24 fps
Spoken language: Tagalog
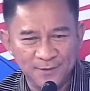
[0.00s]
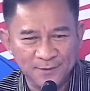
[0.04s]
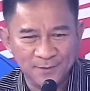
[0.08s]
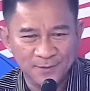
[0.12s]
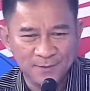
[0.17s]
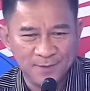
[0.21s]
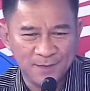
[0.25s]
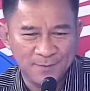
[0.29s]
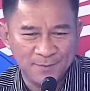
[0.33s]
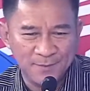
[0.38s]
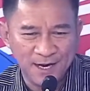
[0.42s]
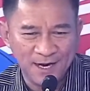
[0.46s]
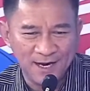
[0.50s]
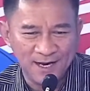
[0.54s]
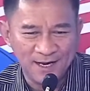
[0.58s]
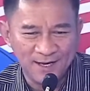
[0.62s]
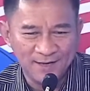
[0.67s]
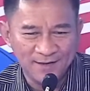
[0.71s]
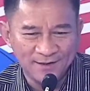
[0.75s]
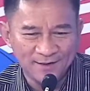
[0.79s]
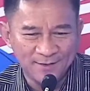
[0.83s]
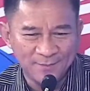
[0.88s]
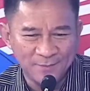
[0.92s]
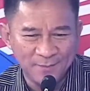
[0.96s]
may
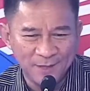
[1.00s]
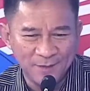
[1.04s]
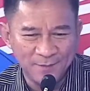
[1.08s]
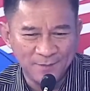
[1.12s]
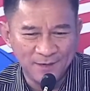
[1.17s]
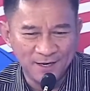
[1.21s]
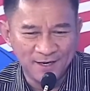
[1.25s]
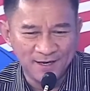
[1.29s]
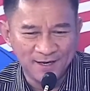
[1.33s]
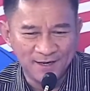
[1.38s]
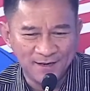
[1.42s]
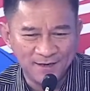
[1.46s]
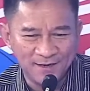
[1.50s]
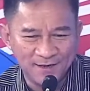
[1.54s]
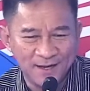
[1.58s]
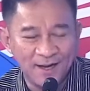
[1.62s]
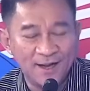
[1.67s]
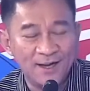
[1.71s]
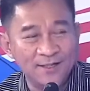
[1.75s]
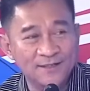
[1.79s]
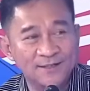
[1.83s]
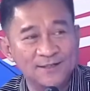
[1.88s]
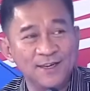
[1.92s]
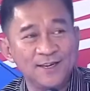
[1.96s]
mga ano may mga
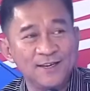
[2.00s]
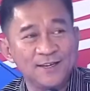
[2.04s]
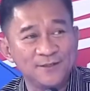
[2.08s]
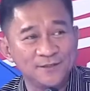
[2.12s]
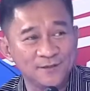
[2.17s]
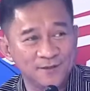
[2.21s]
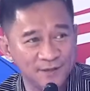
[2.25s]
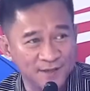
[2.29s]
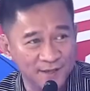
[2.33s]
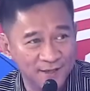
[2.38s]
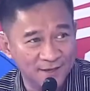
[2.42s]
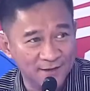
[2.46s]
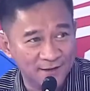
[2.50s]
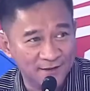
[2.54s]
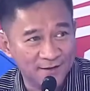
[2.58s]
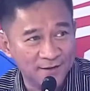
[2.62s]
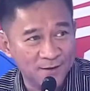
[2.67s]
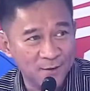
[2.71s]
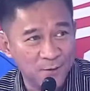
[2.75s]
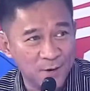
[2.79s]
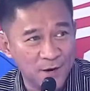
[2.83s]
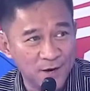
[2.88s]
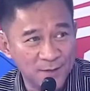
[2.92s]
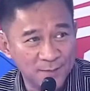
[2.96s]
relaxation ng ilang
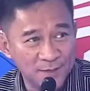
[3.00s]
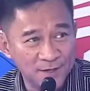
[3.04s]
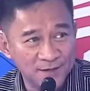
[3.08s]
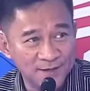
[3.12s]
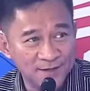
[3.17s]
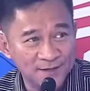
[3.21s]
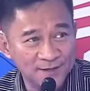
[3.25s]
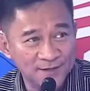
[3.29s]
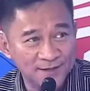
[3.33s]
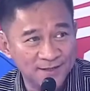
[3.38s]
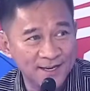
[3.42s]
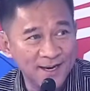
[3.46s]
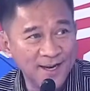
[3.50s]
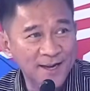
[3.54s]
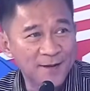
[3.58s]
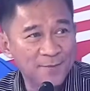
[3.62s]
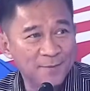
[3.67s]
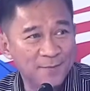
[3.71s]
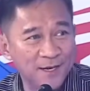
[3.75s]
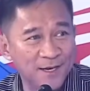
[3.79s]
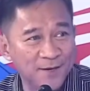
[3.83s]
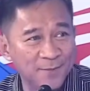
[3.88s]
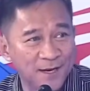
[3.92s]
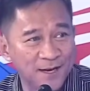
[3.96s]
requirements
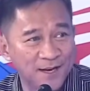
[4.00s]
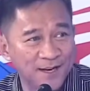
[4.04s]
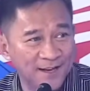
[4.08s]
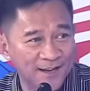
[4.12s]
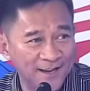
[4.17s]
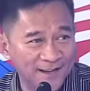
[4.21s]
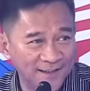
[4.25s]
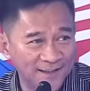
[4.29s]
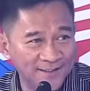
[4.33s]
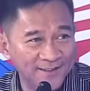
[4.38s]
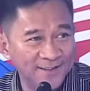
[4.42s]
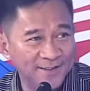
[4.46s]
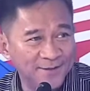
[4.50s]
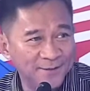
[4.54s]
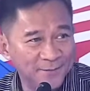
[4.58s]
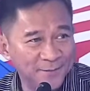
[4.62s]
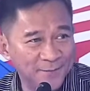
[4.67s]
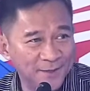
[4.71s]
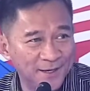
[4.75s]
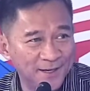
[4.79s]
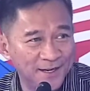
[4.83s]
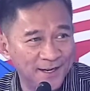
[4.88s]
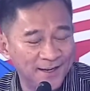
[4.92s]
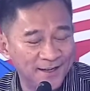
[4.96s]
may mga ano
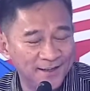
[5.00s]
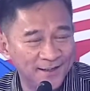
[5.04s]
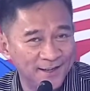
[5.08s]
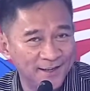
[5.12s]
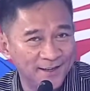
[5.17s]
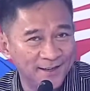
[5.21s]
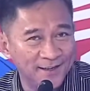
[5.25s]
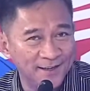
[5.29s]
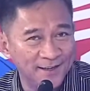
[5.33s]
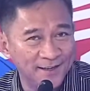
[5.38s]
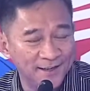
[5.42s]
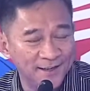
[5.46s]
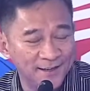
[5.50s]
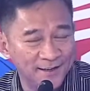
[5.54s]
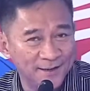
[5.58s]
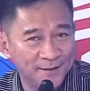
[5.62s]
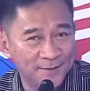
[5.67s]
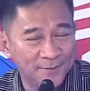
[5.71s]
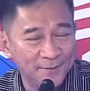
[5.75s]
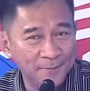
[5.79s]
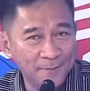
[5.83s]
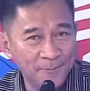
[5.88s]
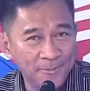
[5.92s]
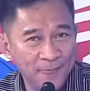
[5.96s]
may and then uh,